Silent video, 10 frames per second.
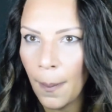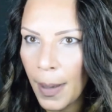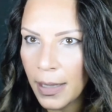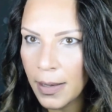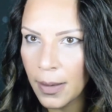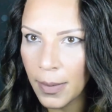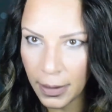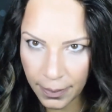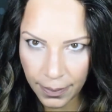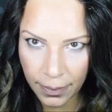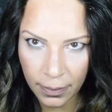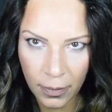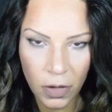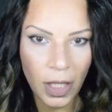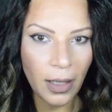pra cima.
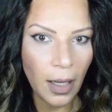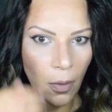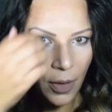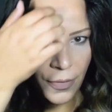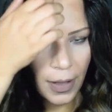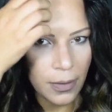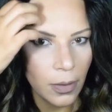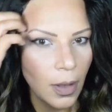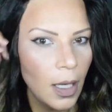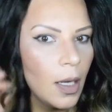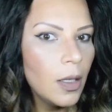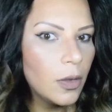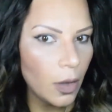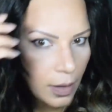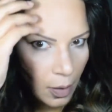Já dá um efeito
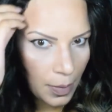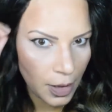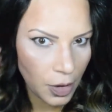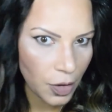totalmente